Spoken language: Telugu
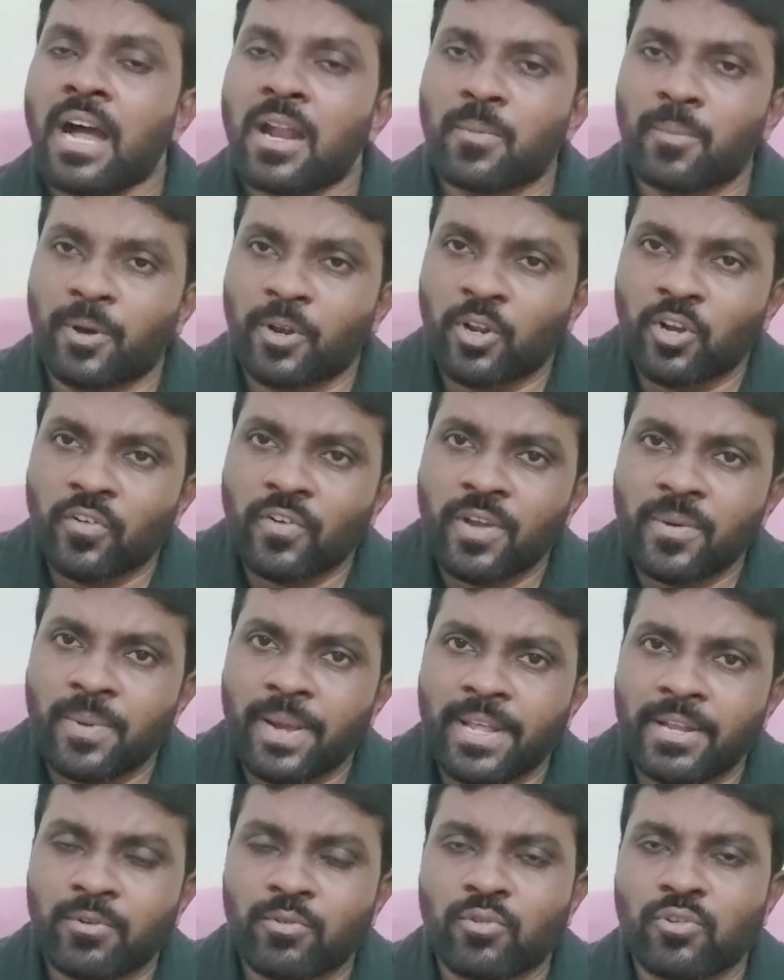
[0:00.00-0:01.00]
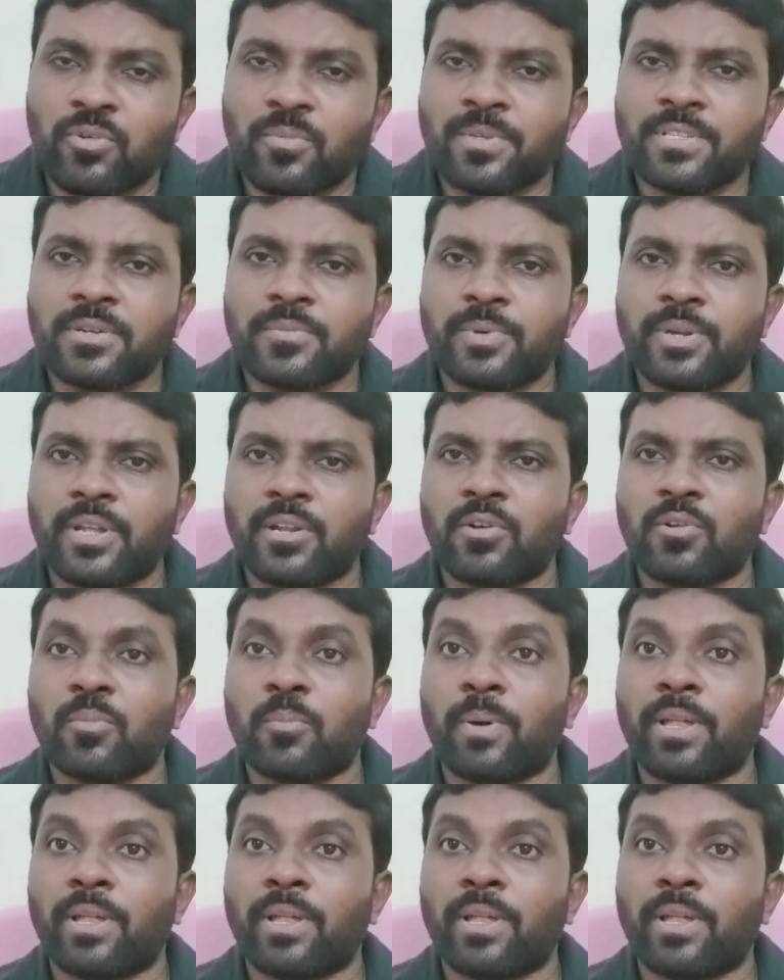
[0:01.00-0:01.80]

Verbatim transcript: అండ్ మరొక వైపు ఆయన కుటుంబ సభ్యులకు